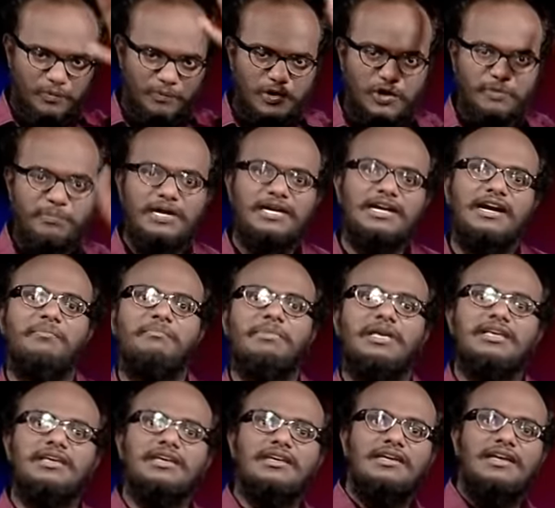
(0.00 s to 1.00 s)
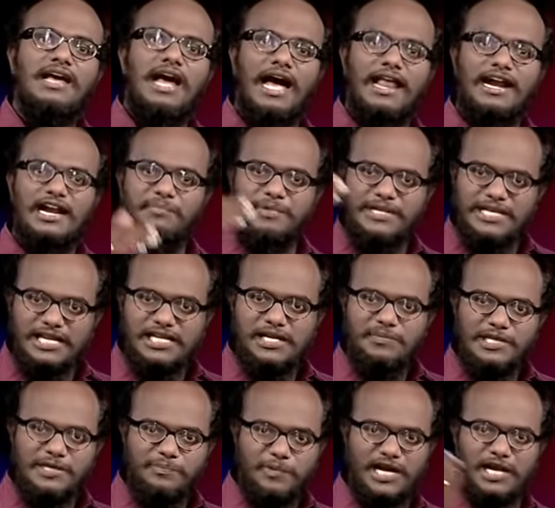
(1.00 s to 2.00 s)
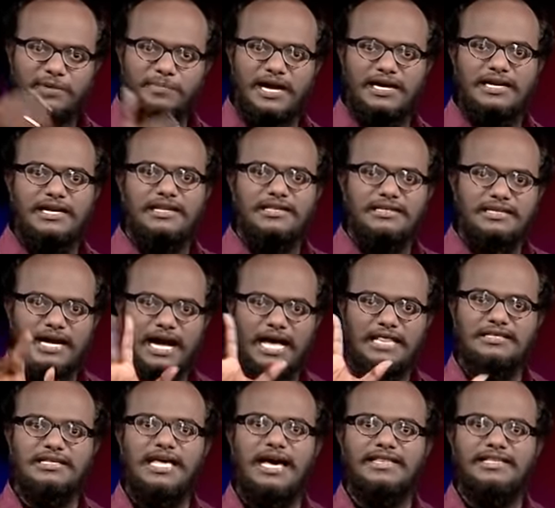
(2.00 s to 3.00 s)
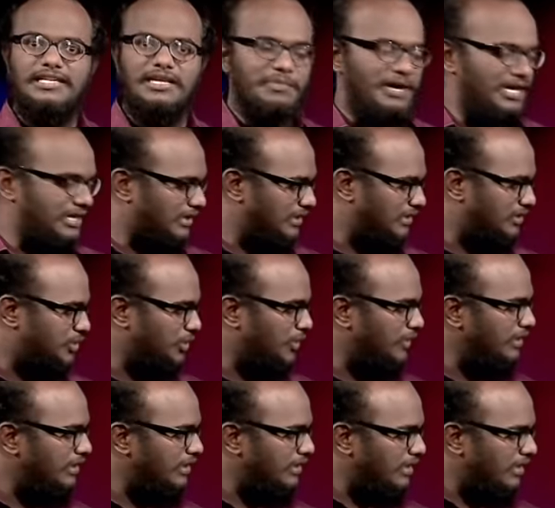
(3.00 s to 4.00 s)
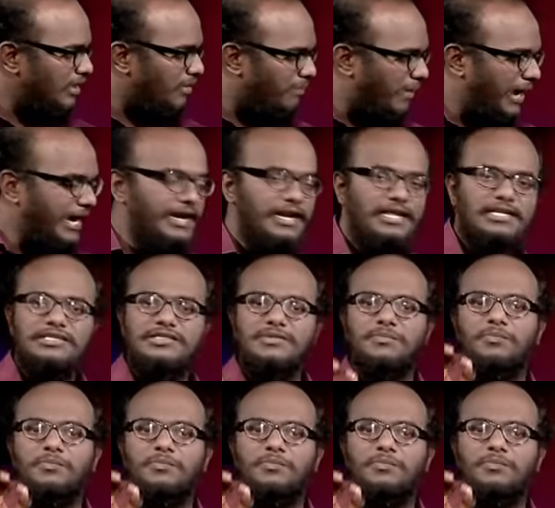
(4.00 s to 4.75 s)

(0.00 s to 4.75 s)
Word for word: ரொம்ப ரொம்ப கம்மி ஆனால் நம்ம இறக்குமதி பண்ணுறோம் அங்கேருந்து அதுதான் அதிகமாக இருக்குது ஸோ மைனஸ்